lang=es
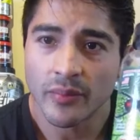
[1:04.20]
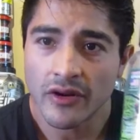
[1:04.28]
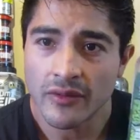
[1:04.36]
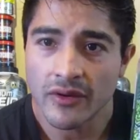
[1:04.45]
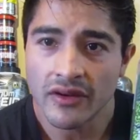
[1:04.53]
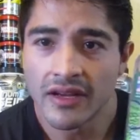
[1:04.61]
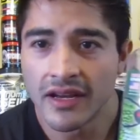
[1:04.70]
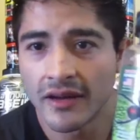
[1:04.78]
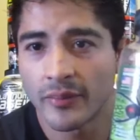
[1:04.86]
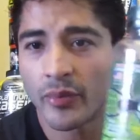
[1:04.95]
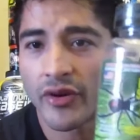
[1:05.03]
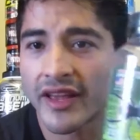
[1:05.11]
en polvo
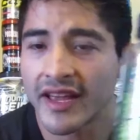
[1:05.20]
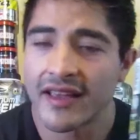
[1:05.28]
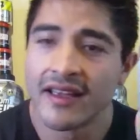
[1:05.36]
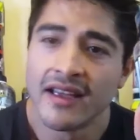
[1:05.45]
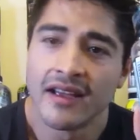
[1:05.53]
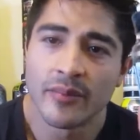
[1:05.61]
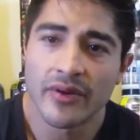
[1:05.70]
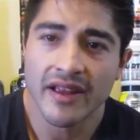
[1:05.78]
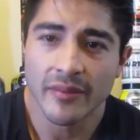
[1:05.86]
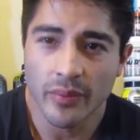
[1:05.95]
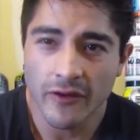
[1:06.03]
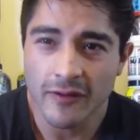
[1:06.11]
¿Por qué?
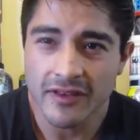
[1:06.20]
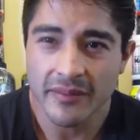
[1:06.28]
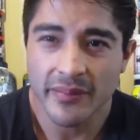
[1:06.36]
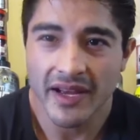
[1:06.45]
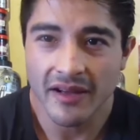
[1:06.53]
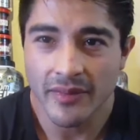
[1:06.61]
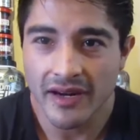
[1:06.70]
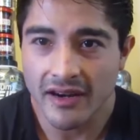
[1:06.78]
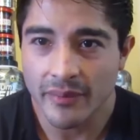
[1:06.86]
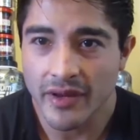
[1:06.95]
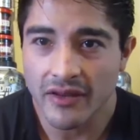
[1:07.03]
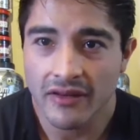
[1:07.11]
Porque en polvo te pega más
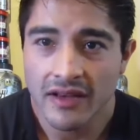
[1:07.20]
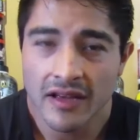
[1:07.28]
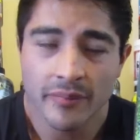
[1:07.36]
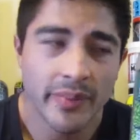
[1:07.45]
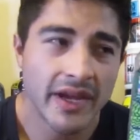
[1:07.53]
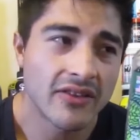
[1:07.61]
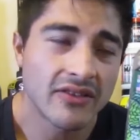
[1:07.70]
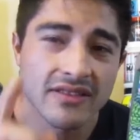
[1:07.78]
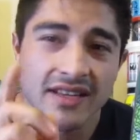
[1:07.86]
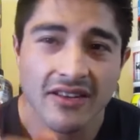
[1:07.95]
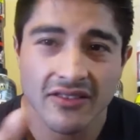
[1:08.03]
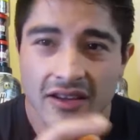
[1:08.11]
rápido. Pero
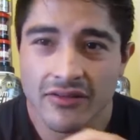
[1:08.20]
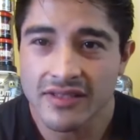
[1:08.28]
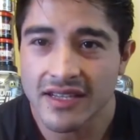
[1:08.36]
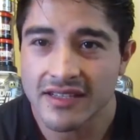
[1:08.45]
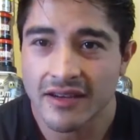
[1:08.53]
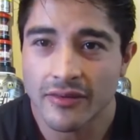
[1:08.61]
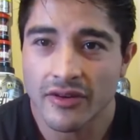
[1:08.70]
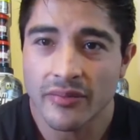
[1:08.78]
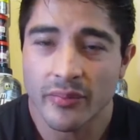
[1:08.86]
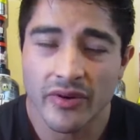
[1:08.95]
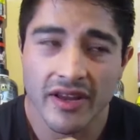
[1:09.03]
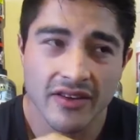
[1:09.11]
si no te gusta el
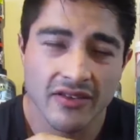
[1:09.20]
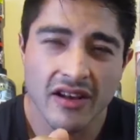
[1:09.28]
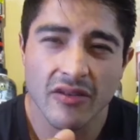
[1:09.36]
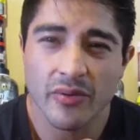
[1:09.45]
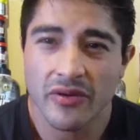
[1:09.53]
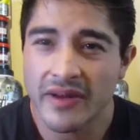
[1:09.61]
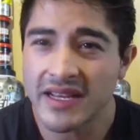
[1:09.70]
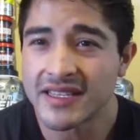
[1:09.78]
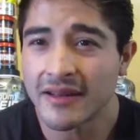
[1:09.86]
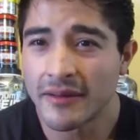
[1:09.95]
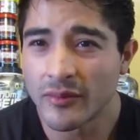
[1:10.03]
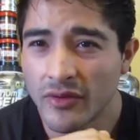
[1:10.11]
sabor, porque yo ya lo probé y
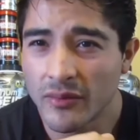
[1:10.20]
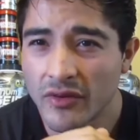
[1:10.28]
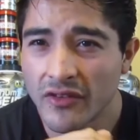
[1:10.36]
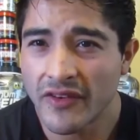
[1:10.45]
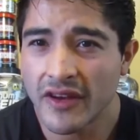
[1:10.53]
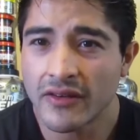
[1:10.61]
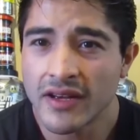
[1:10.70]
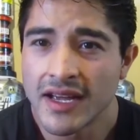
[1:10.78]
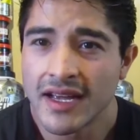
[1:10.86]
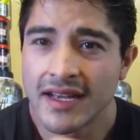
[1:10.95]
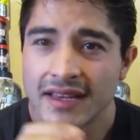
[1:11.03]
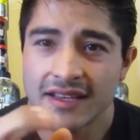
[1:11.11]
sabe muy muy feo.
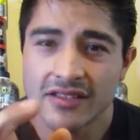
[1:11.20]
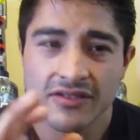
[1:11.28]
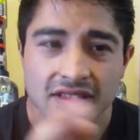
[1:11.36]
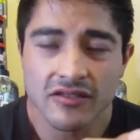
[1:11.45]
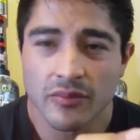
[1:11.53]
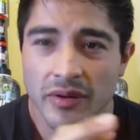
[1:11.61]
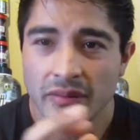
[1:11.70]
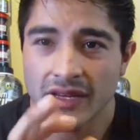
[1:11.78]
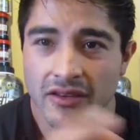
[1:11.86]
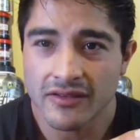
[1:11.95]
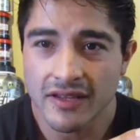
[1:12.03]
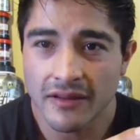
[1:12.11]
De hecho este
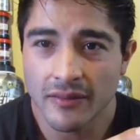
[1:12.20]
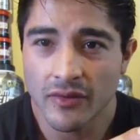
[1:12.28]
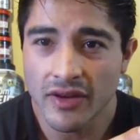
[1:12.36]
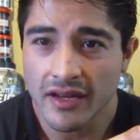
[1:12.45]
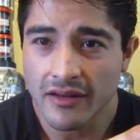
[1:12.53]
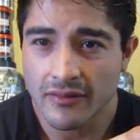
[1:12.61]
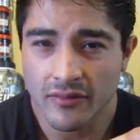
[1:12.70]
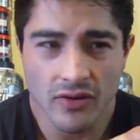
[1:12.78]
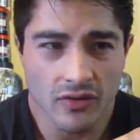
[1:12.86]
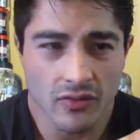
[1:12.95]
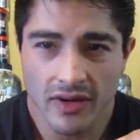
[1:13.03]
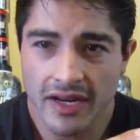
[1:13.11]
suplemento sabe muy
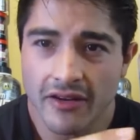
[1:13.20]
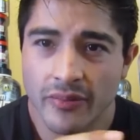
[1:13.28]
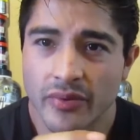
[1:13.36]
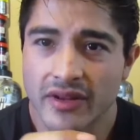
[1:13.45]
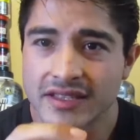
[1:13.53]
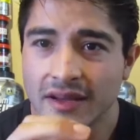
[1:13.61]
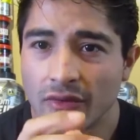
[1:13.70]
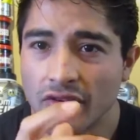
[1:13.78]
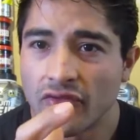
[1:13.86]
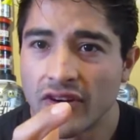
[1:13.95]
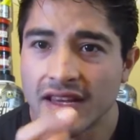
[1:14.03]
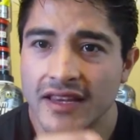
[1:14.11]
muy culero porque está muy
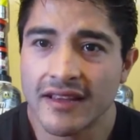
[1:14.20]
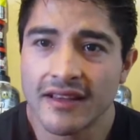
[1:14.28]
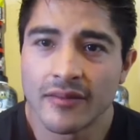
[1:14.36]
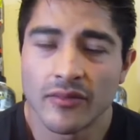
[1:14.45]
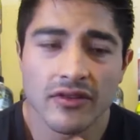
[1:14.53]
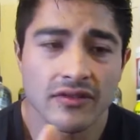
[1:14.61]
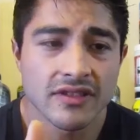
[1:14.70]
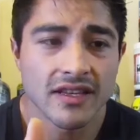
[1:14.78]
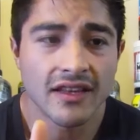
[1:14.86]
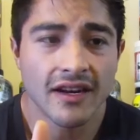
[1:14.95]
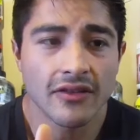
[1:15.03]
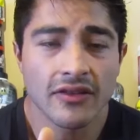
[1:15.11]
fuerte, muy
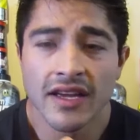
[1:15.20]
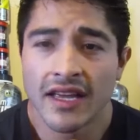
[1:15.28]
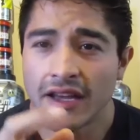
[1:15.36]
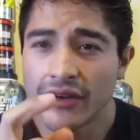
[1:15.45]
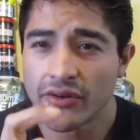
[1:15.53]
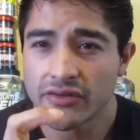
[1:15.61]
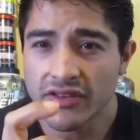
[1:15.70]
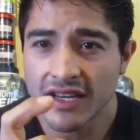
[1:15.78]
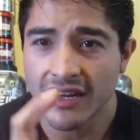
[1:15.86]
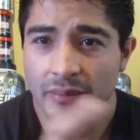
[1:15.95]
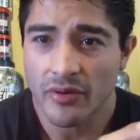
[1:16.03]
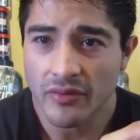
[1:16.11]
concentrado. Incluso
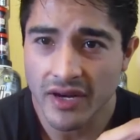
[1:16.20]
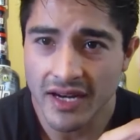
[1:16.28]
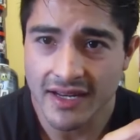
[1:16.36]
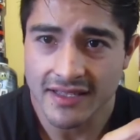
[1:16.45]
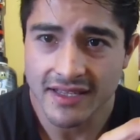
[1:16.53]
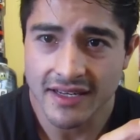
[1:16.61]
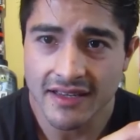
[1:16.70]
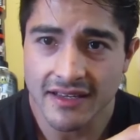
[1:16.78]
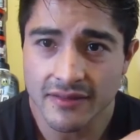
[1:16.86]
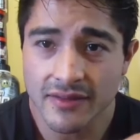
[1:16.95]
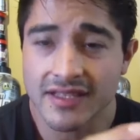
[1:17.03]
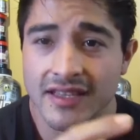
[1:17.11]
llega a provocar
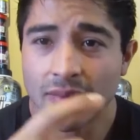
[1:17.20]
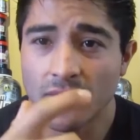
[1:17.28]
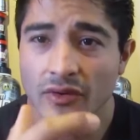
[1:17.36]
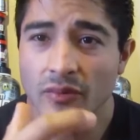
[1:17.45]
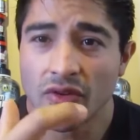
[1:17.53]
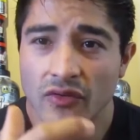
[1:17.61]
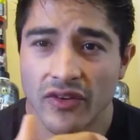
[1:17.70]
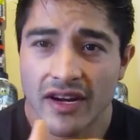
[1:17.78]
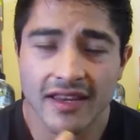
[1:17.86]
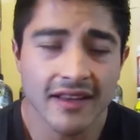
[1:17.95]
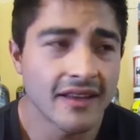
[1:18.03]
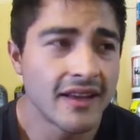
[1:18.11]
gastritis. Está muy muy
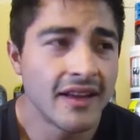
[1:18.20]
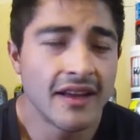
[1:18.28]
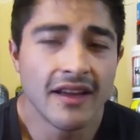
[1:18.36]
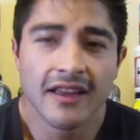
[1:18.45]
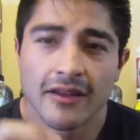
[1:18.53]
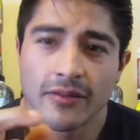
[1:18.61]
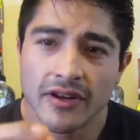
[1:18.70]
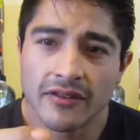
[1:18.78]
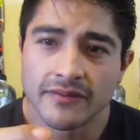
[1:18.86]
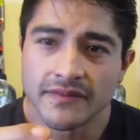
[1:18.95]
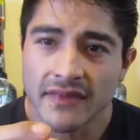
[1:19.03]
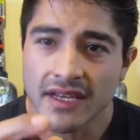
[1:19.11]
fuerte. Y
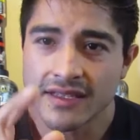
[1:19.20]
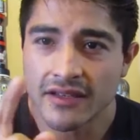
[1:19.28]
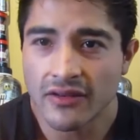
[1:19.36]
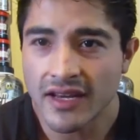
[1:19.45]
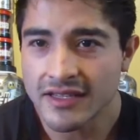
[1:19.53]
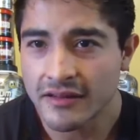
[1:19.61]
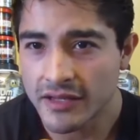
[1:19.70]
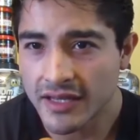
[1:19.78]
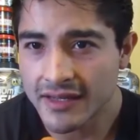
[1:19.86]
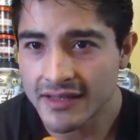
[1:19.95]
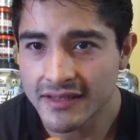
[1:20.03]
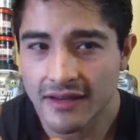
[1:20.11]
bueno, si tú quieres
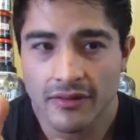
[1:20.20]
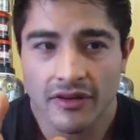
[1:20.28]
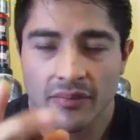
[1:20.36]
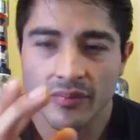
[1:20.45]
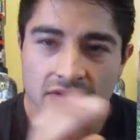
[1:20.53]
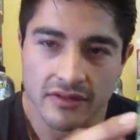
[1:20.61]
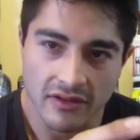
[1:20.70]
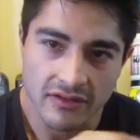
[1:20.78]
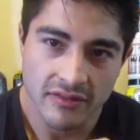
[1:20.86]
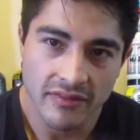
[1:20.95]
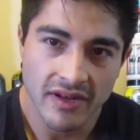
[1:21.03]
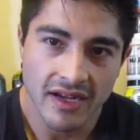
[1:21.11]
evitar ese sabor, pues
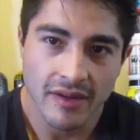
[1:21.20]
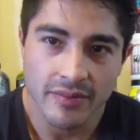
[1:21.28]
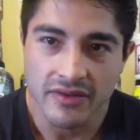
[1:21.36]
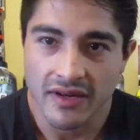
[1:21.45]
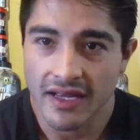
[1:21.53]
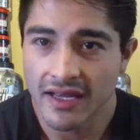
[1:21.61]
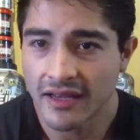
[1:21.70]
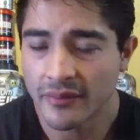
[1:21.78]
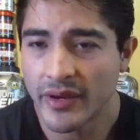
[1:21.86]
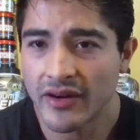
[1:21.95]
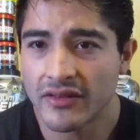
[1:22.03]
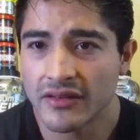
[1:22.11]
consume una cápsula.
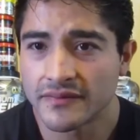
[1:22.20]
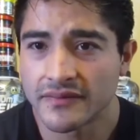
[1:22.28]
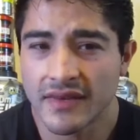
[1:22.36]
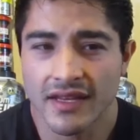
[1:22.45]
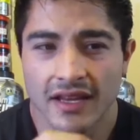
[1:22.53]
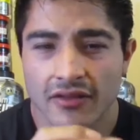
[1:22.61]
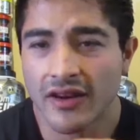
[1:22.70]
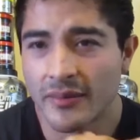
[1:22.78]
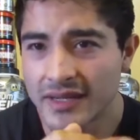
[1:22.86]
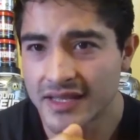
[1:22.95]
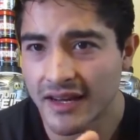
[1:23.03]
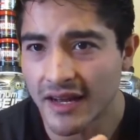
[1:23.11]
Pero te dura
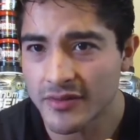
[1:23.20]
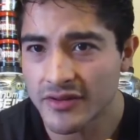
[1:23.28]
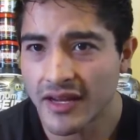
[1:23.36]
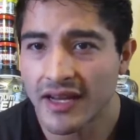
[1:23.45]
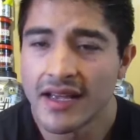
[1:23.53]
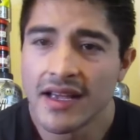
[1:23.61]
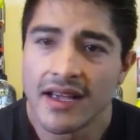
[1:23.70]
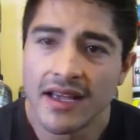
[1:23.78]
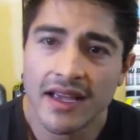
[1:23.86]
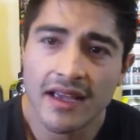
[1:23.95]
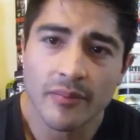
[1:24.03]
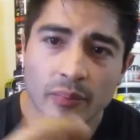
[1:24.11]
más en cápsula.
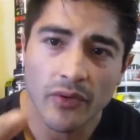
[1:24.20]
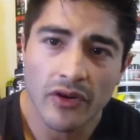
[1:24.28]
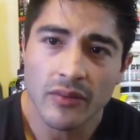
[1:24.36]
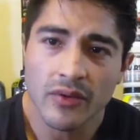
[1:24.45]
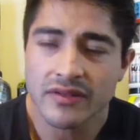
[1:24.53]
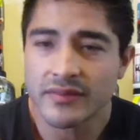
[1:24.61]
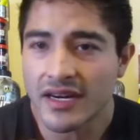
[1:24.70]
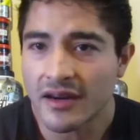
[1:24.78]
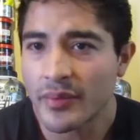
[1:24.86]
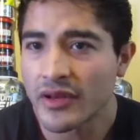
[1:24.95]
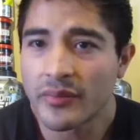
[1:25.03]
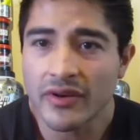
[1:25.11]
En polvo es más
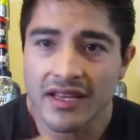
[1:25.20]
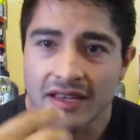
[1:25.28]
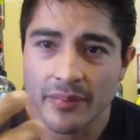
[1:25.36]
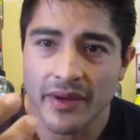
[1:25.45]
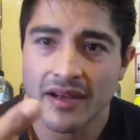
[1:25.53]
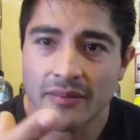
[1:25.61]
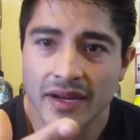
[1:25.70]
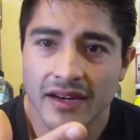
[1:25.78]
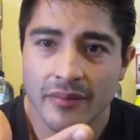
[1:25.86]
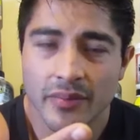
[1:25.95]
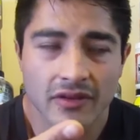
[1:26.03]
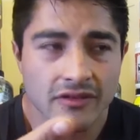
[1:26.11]
rápido porque te pega más
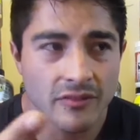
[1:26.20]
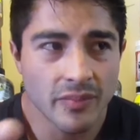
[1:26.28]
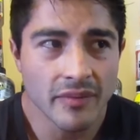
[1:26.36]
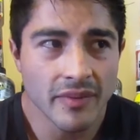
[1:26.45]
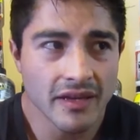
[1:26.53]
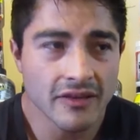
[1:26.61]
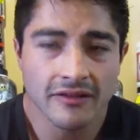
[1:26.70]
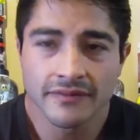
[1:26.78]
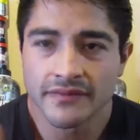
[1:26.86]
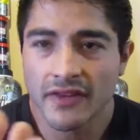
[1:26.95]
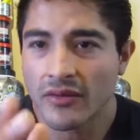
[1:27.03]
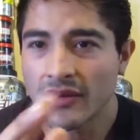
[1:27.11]
rápido el
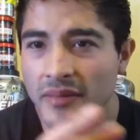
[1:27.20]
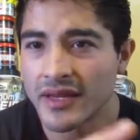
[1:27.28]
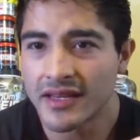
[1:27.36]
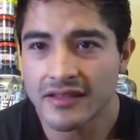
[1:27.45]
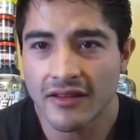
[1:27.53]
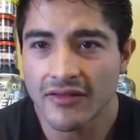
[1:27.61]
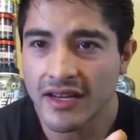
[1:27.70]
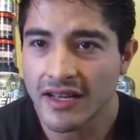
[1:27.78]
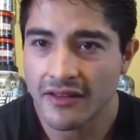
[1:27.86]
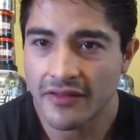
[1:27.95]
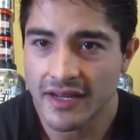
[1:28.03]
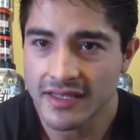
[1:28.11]
suplemento. Obviamente es la única
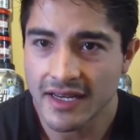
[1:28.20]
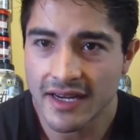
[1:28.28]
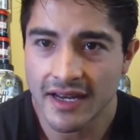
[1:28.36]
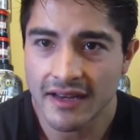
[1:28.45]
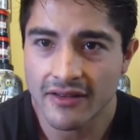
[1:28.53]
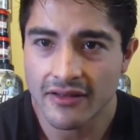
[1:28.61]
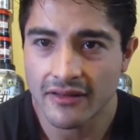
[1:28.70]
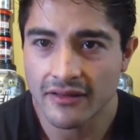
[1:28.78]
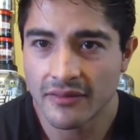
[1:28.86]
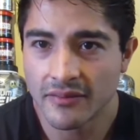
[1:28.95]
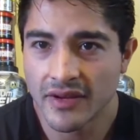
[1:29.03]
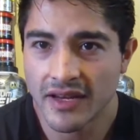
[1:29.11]
diferencia que hay con
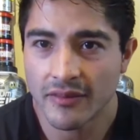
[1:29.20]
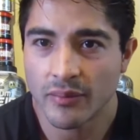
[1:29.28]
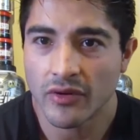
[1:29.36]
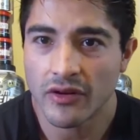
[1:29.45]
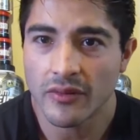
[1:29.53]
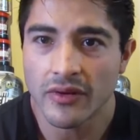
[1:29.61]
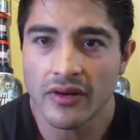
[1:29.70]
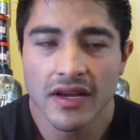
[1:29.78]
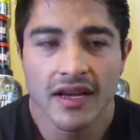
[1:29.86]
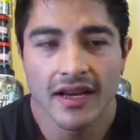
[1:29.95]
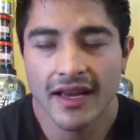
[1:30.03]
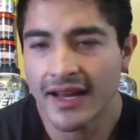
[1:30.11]
el polvo
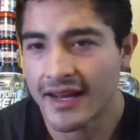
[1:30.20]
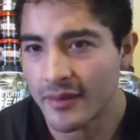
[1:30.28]
en